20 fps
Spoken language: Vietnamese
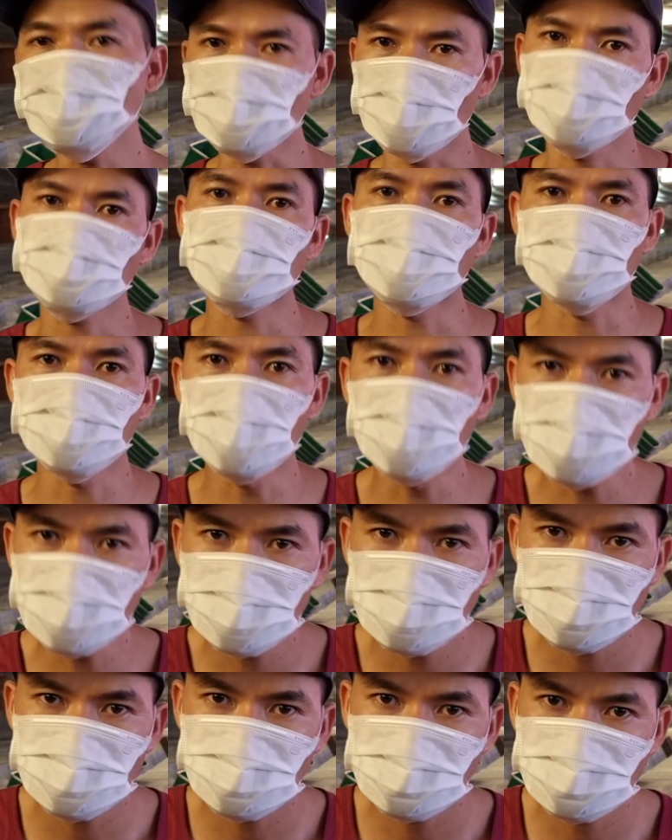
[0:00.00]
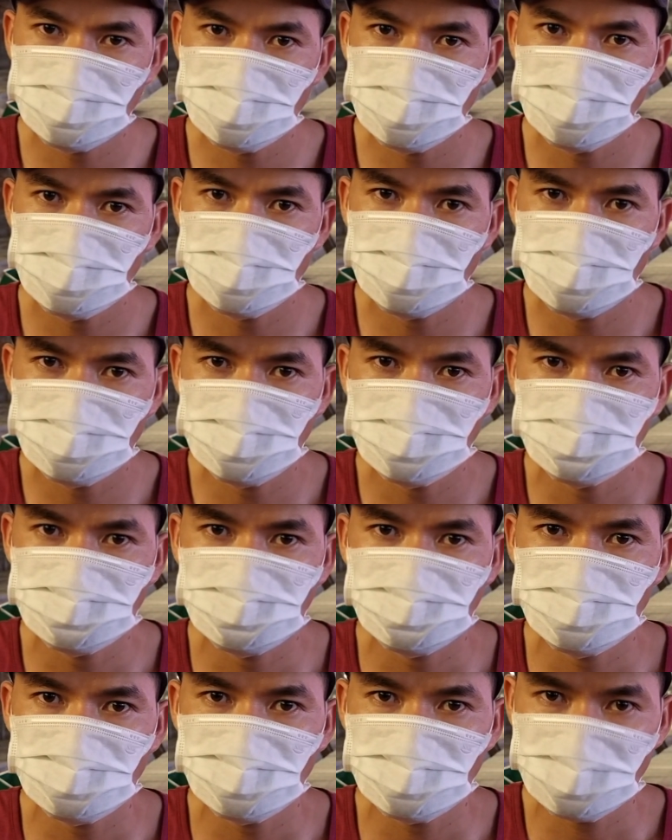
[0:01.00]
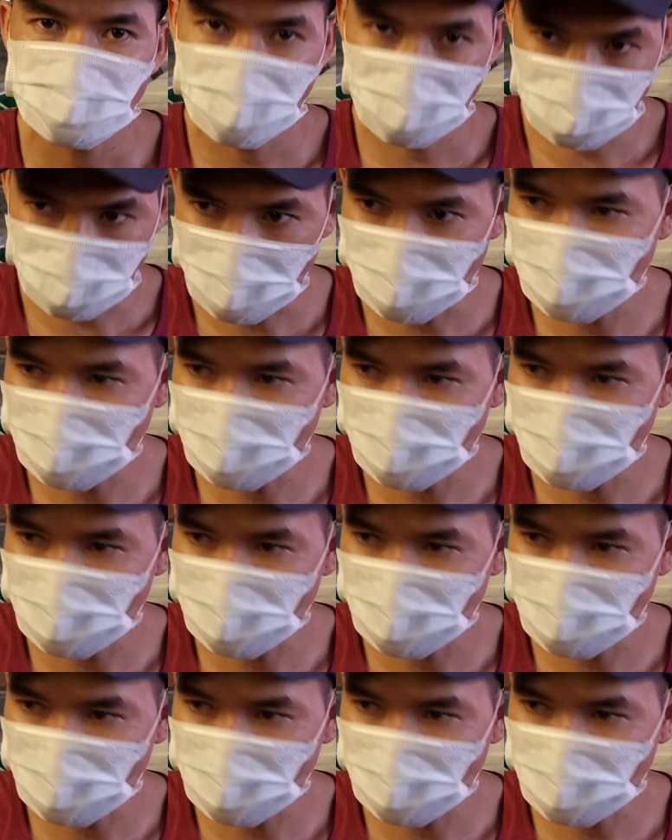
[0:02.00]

chứa bụng đầy hơi nghe các